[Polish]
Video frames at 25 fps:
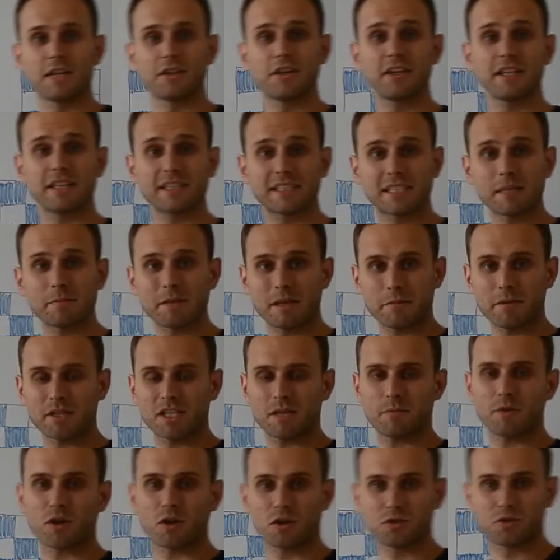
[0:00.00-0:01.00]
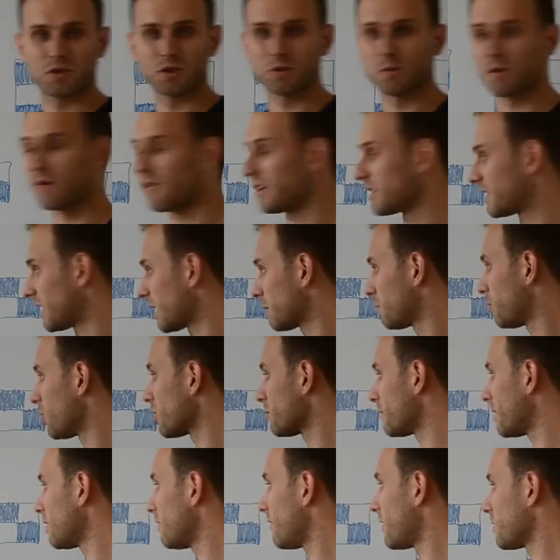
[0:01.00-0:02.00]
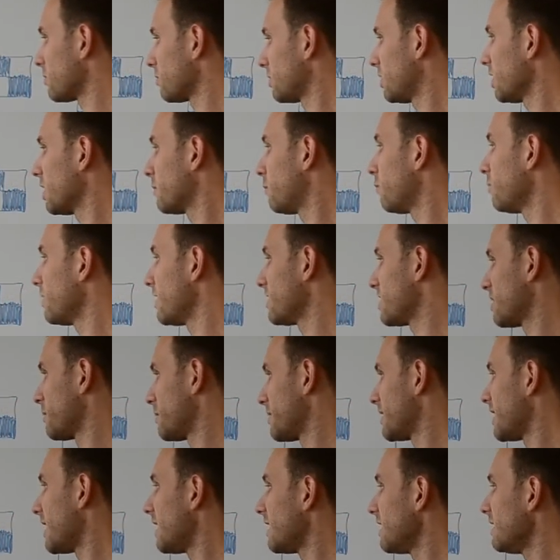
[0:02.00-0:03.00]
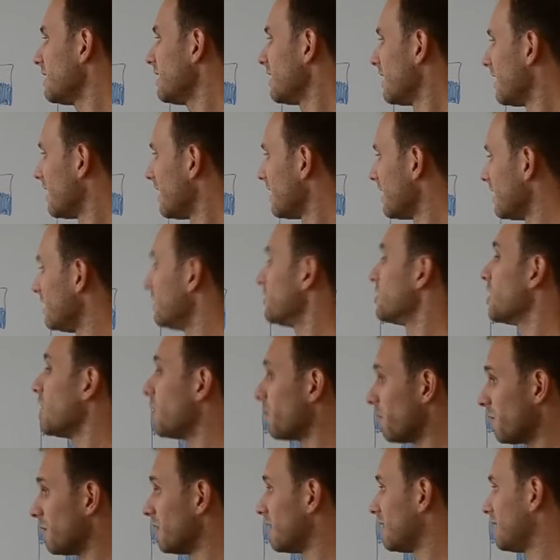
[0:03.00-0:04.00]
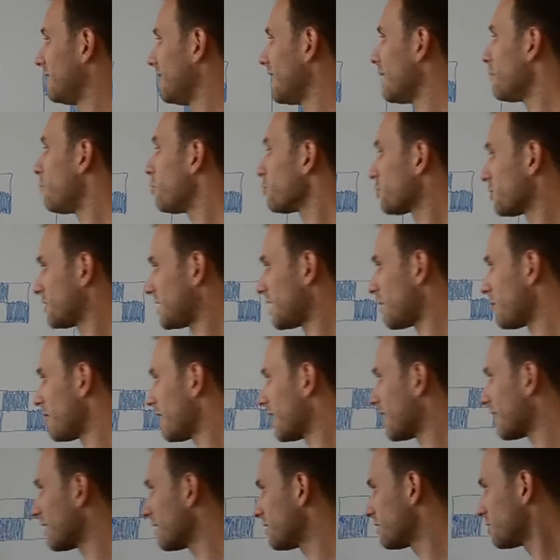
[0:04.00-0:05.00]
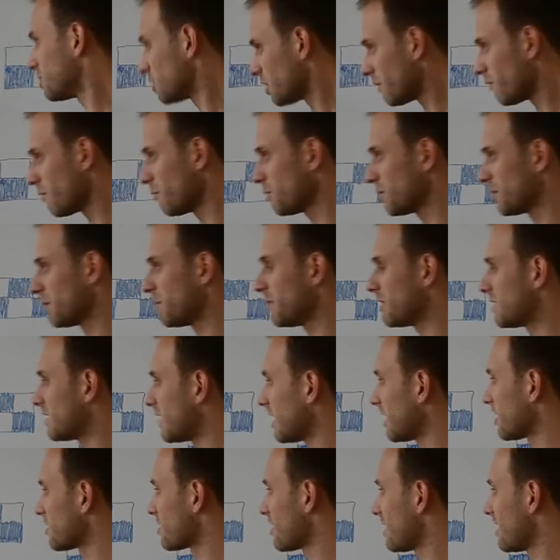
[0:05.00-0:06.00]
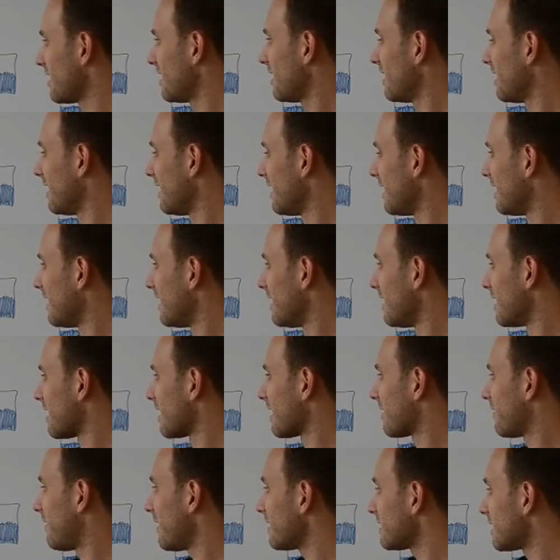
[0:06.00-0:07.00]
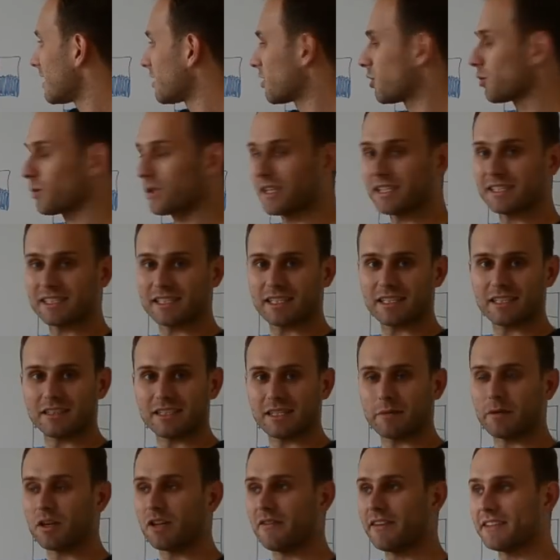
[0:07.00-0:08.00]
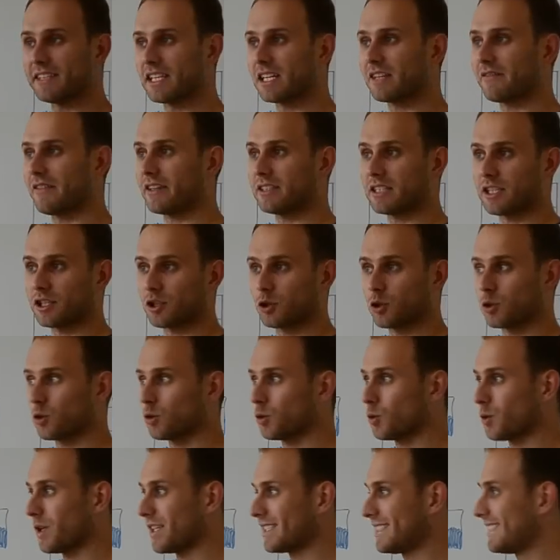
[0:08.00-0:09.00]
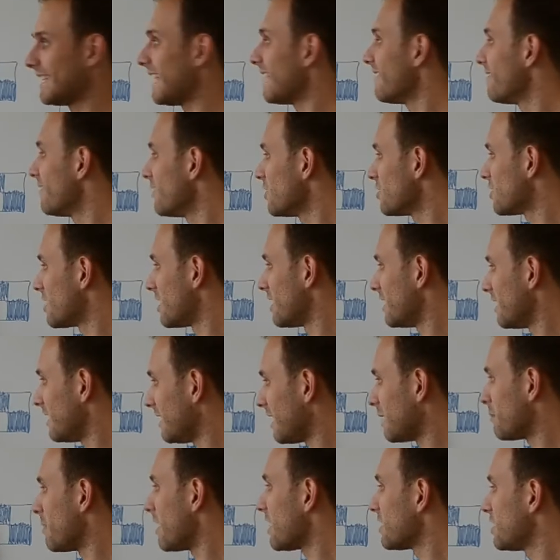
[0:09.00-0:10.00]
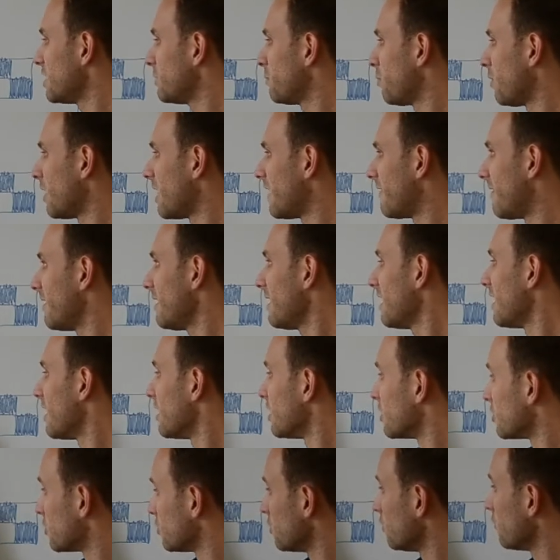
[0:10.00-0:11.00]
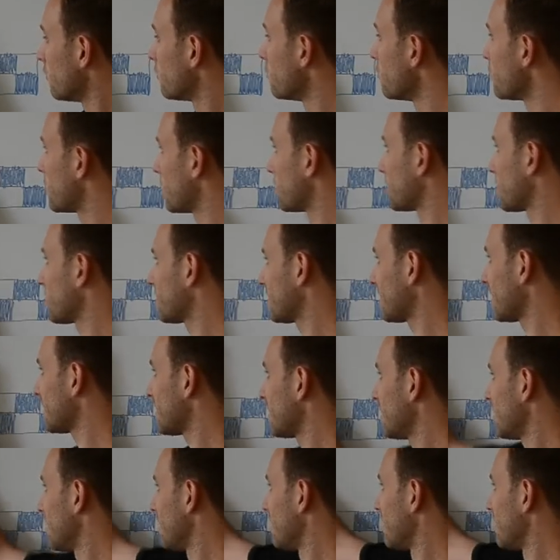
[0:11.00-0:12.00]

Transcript: No i następnie będziemy kontynuować. Tak po odmalowaniu tych pól jedziemy dalej i znowu na pozostałej kartce znowu musi być tak, że kwadrat, który jest, zamalowany kwadrat, który jest najwyżej i najbardziej po lewej, znów musiał zostać